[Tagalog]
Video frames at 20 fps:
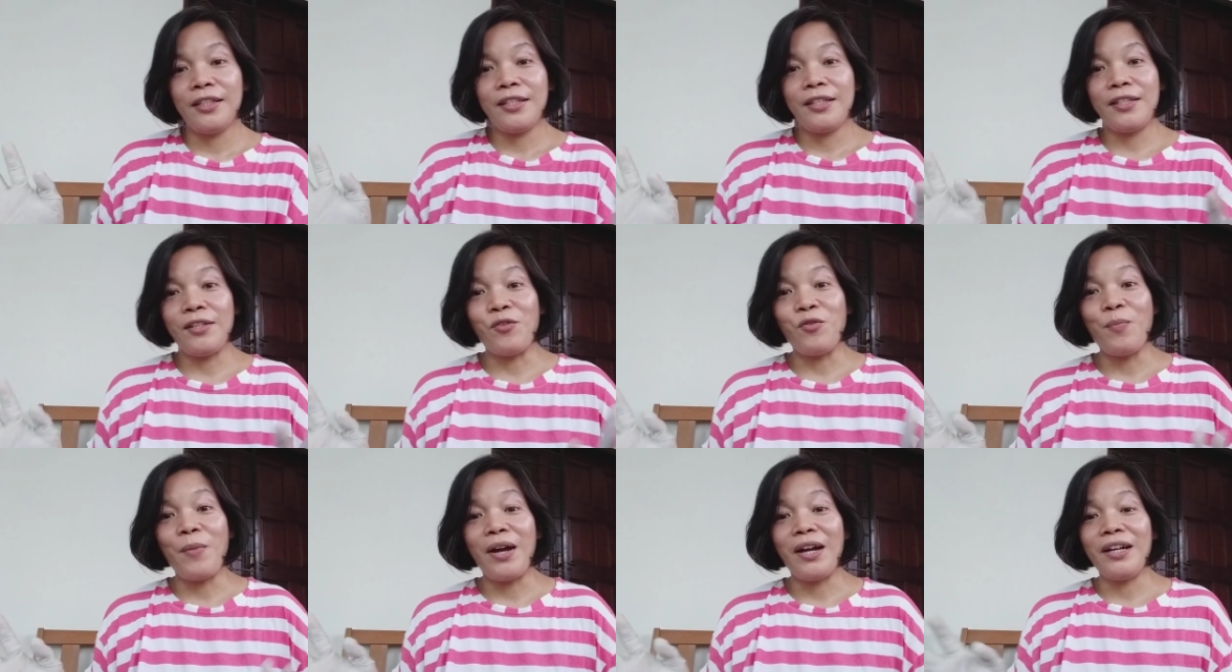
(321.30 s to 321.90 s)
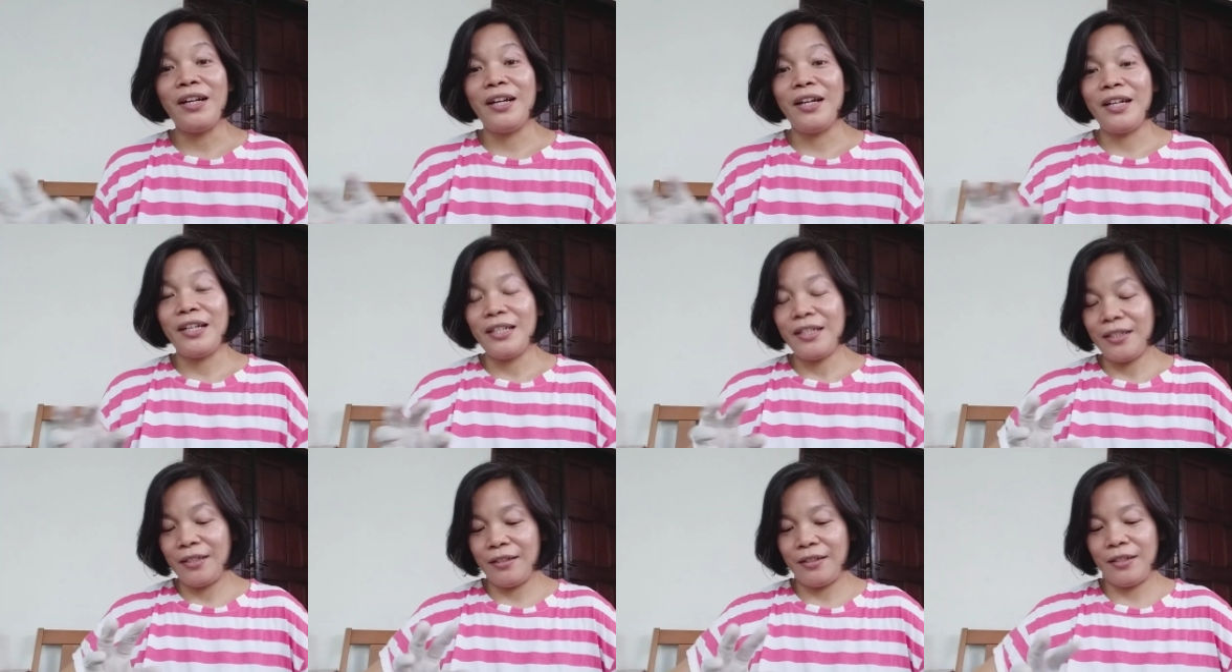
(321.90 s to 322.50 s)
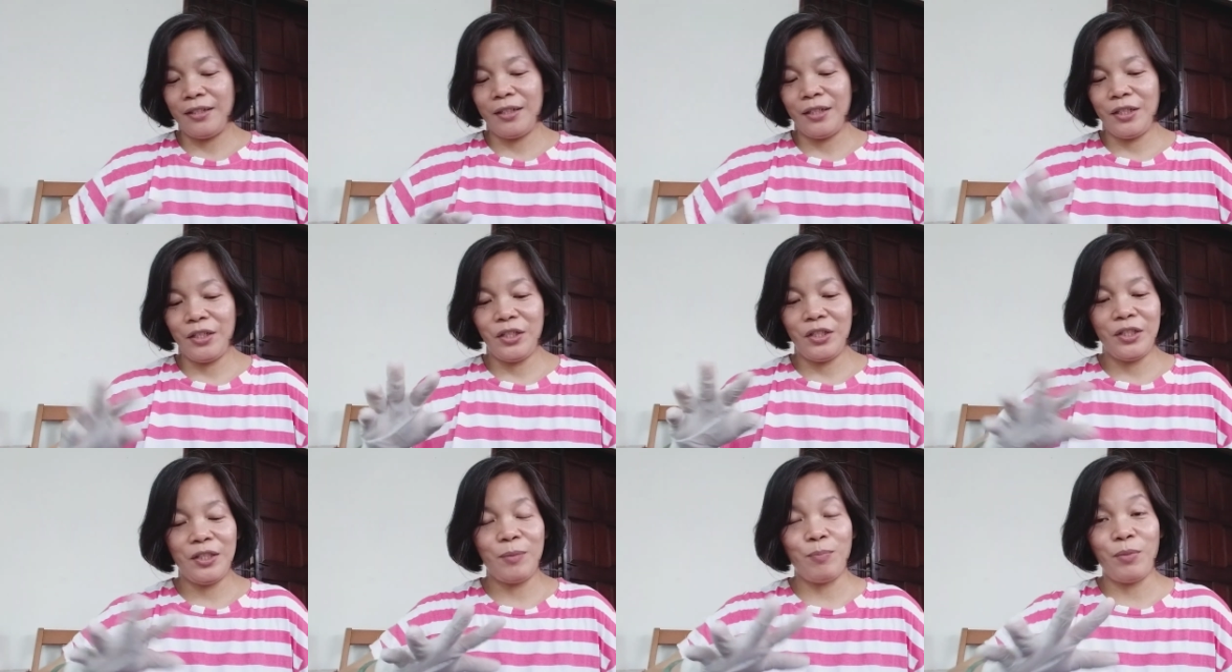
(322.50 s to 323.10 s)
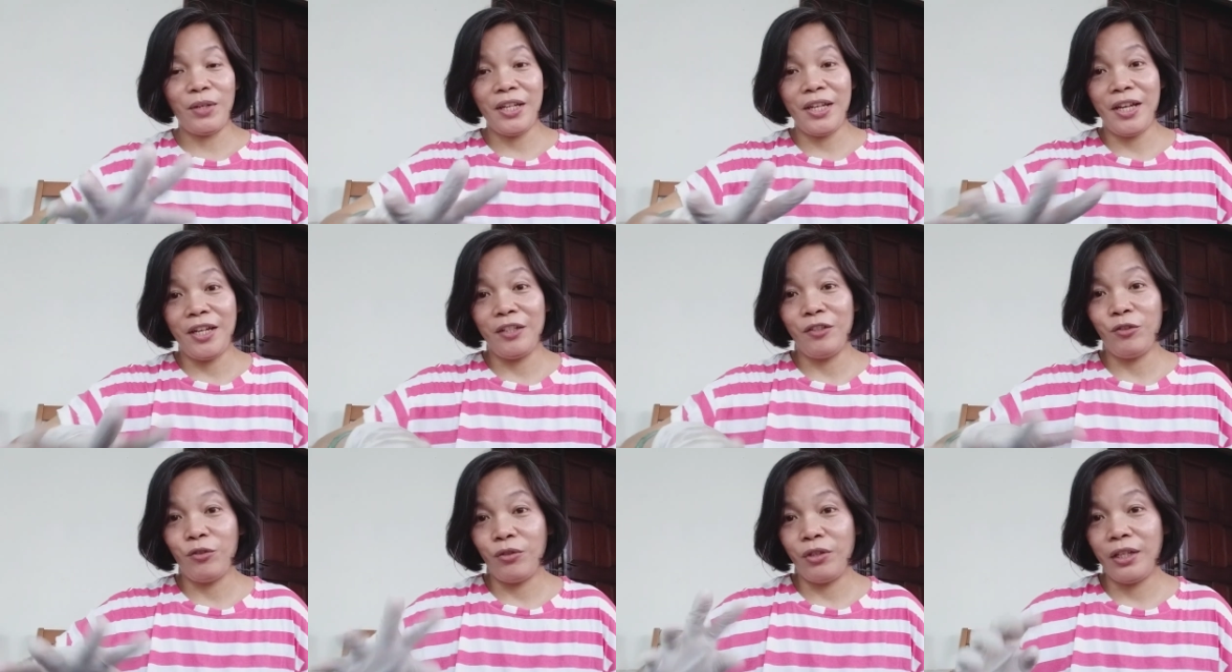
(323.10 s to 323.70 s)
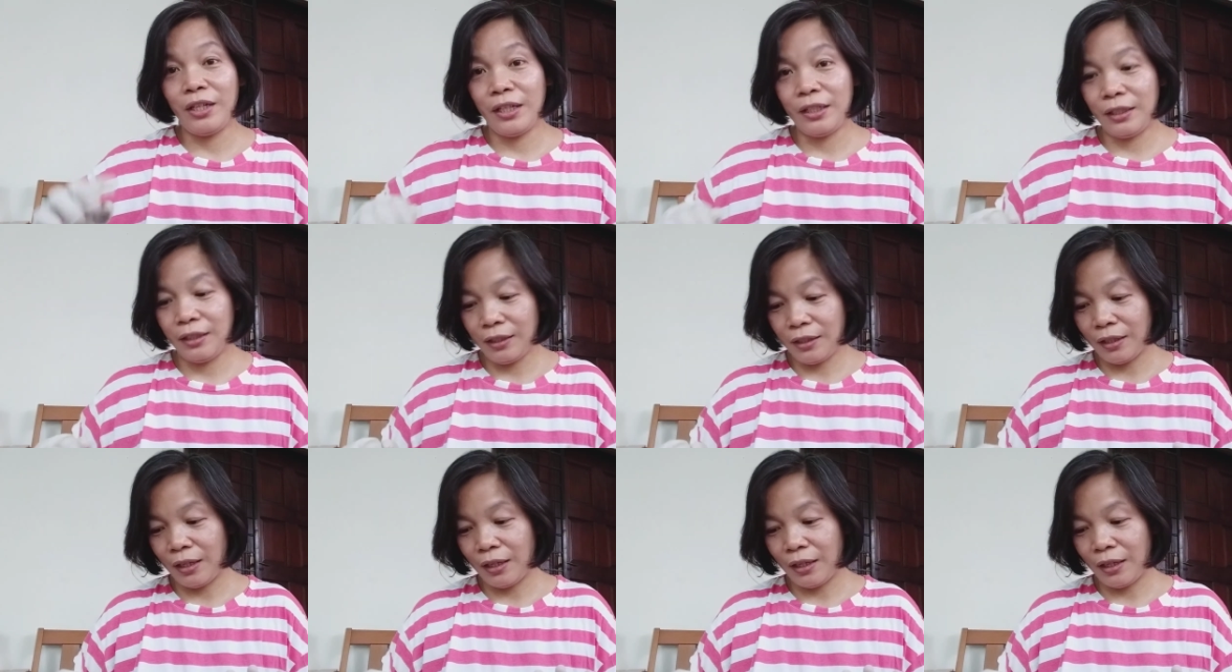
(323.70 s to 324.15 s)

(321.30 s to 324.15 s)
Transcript: sa umaga, i-sprayhan ko yan.